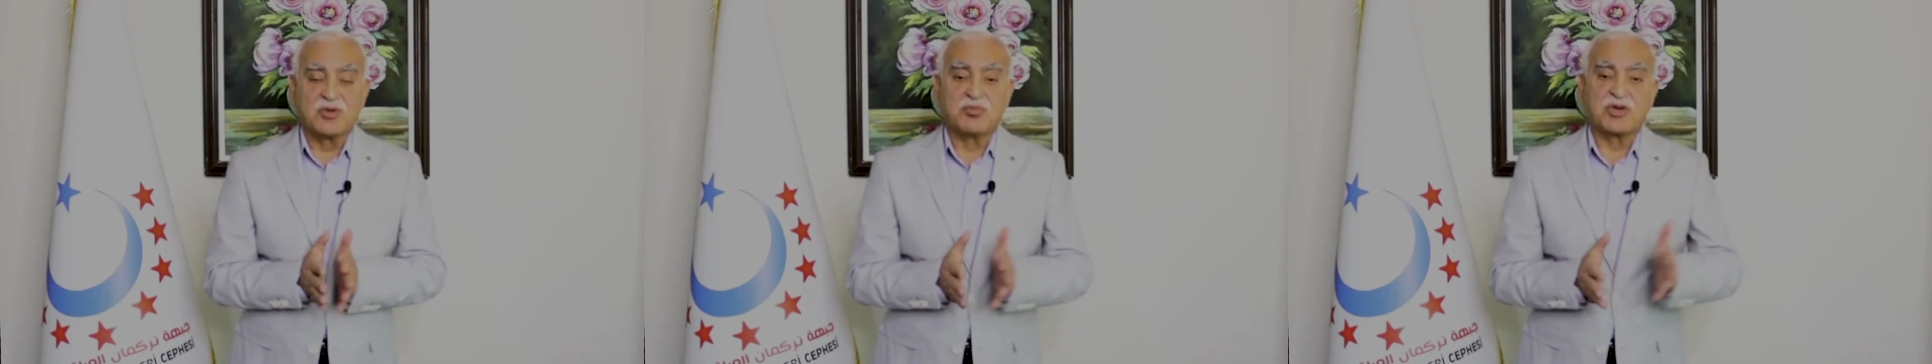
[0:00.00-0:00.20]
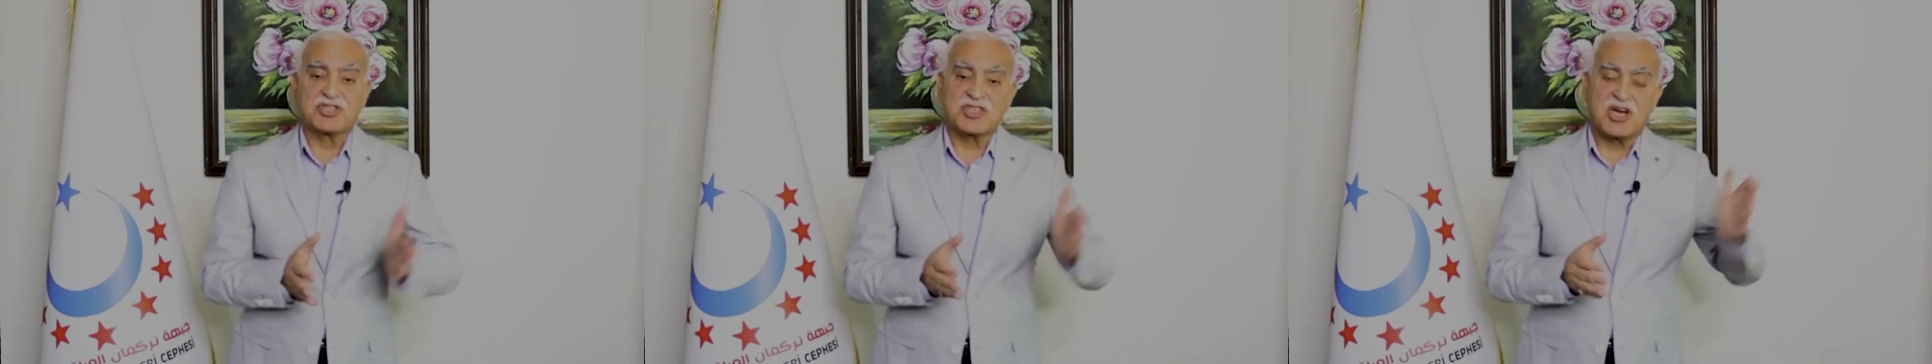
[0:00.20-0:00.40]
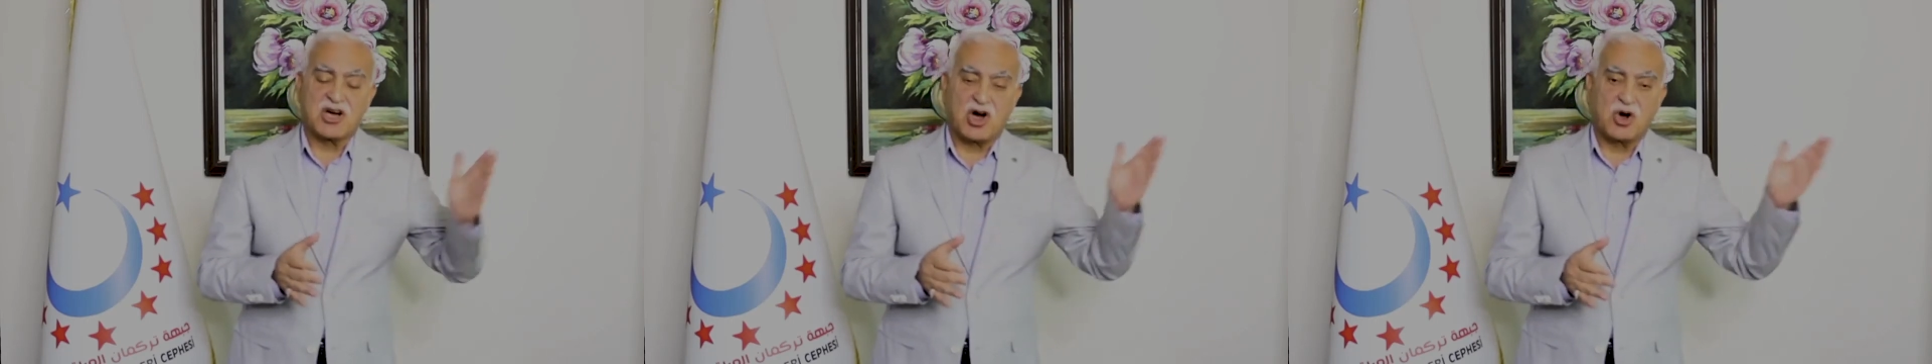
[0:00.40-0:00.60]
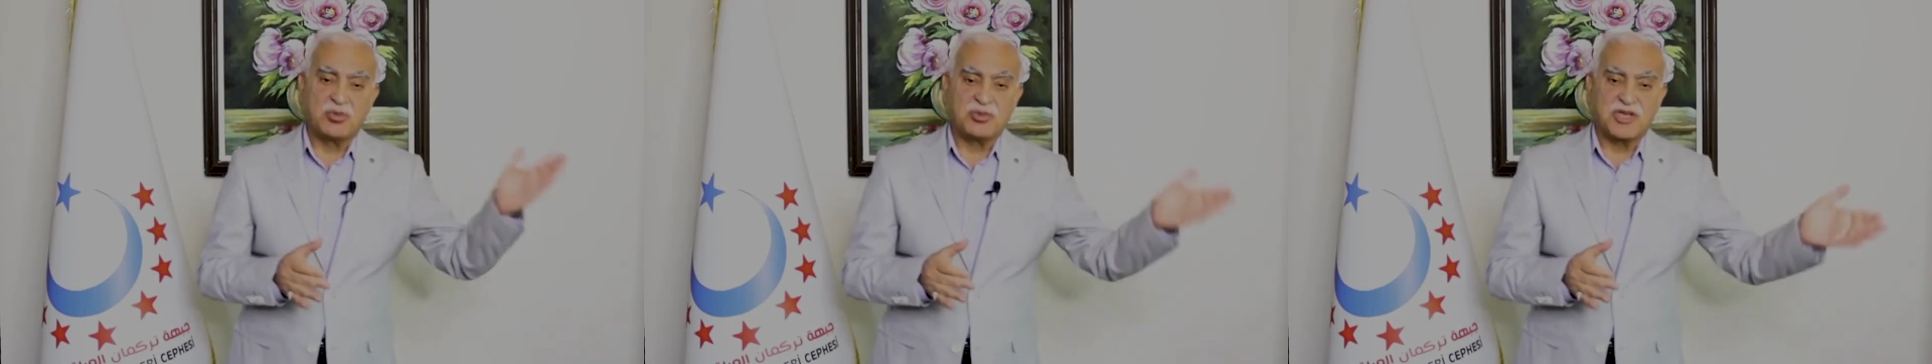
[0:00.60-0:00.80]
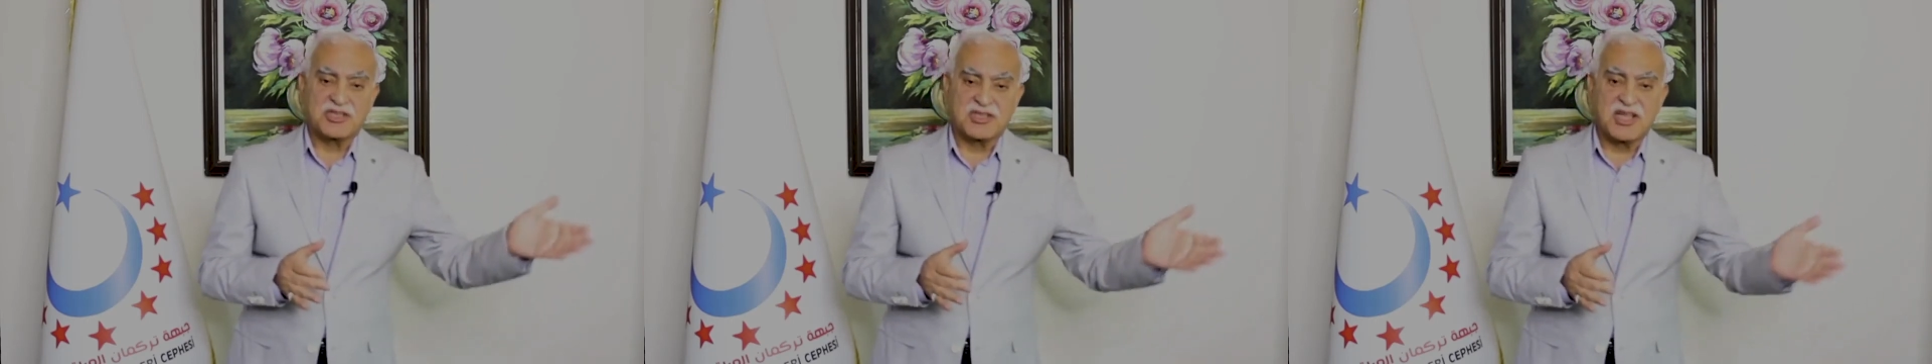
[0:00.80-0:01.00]
Başka
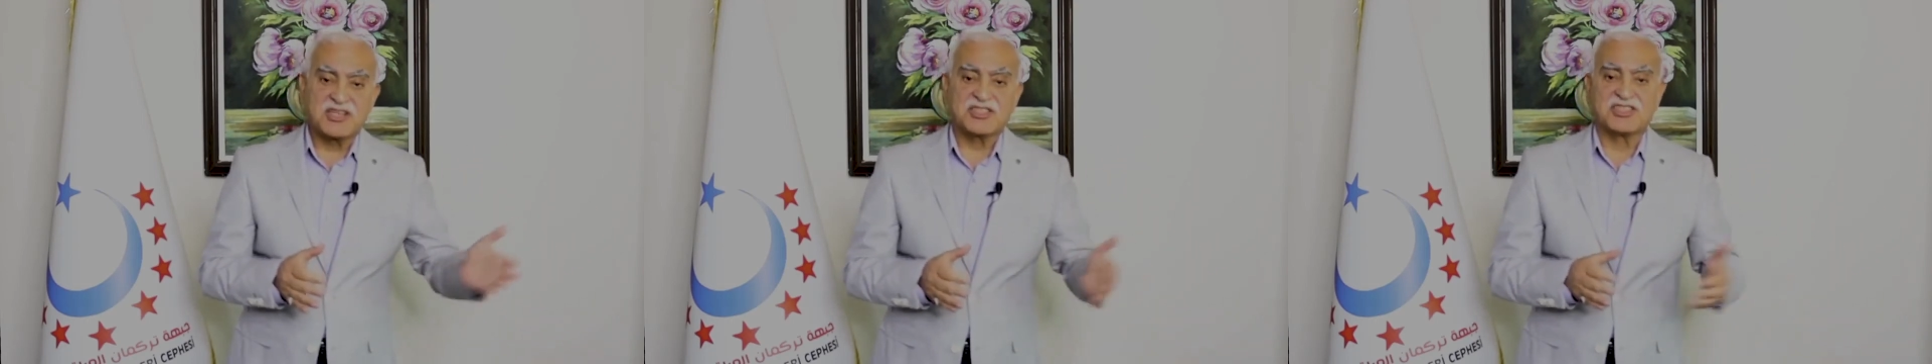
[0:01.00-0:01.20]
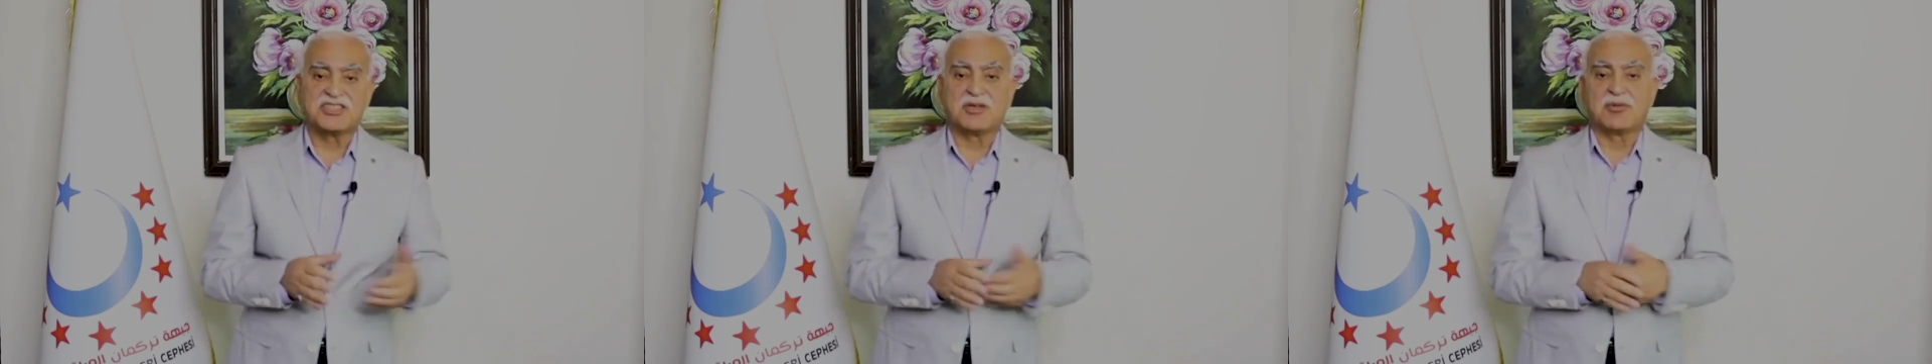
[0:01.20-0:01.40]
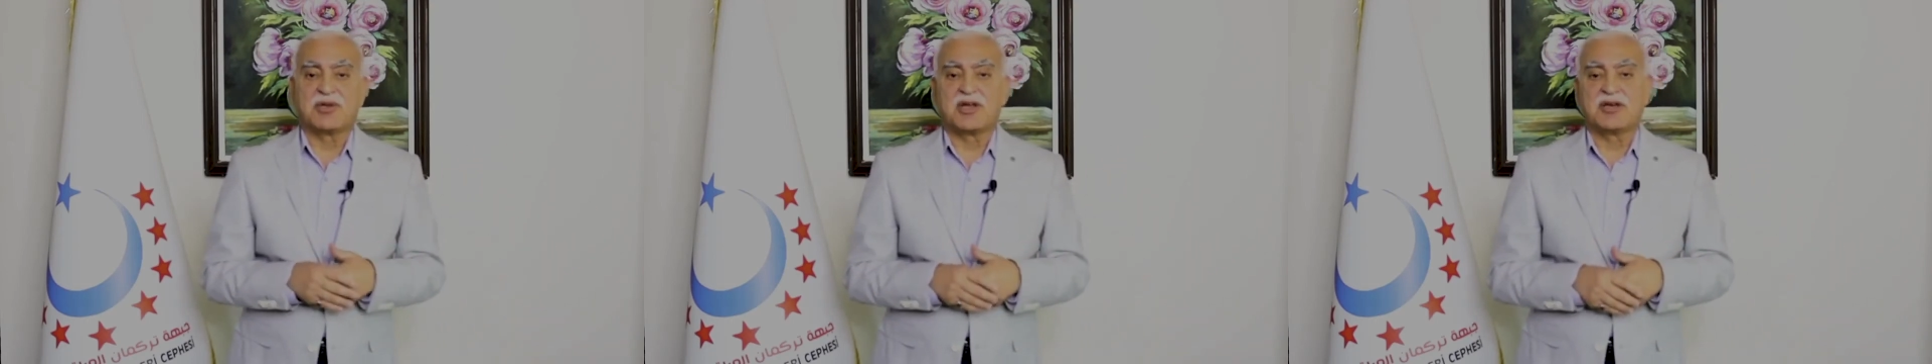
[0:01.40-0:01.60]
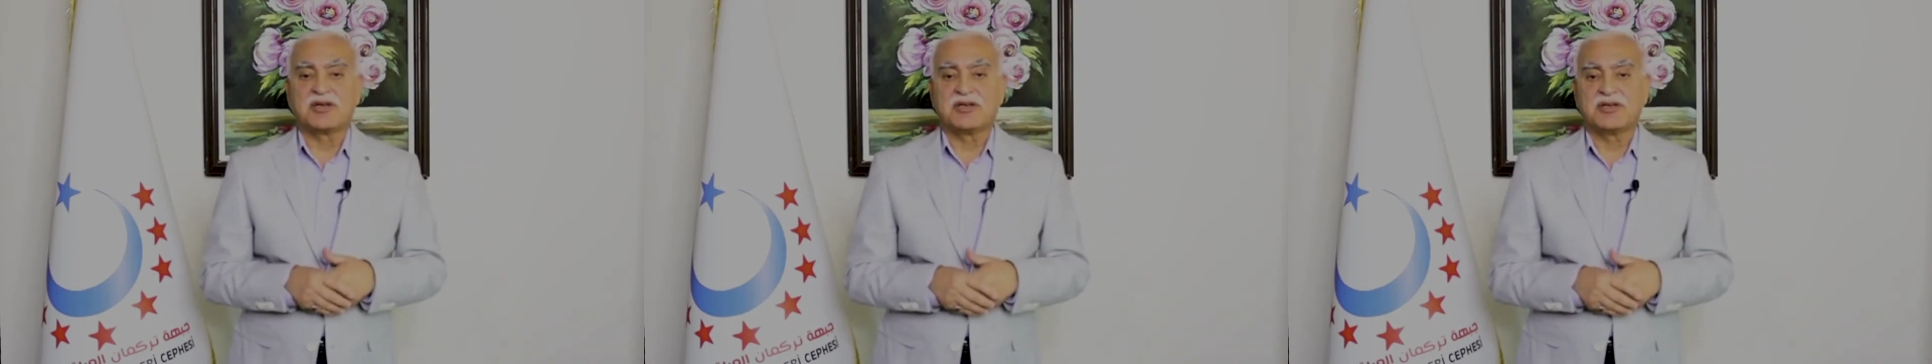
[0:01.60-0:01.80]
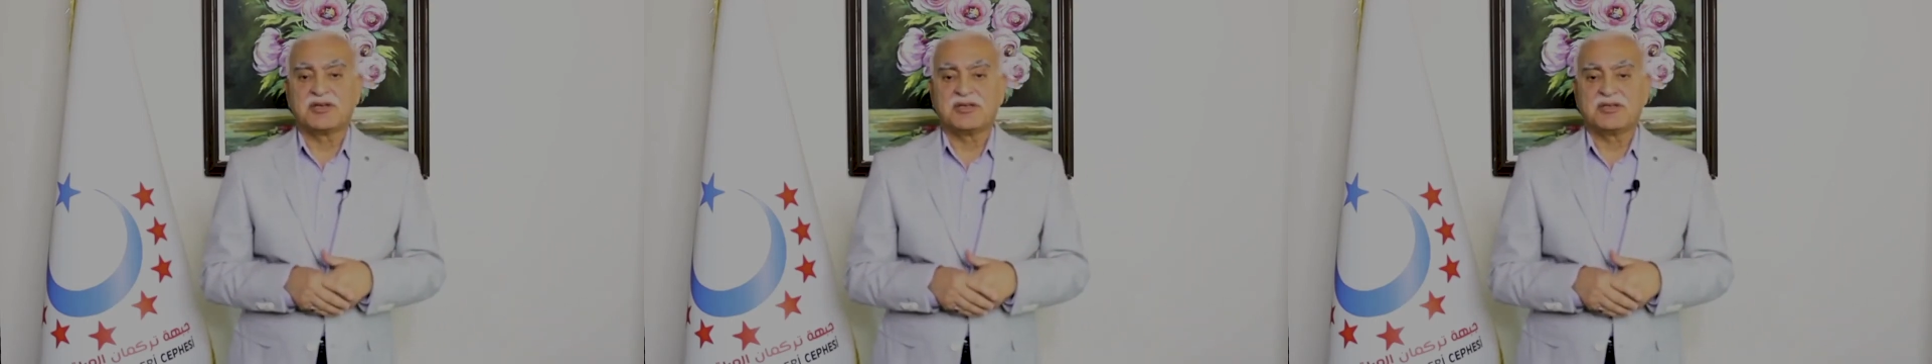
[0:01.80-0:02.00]
kavmiyetler için de böyle.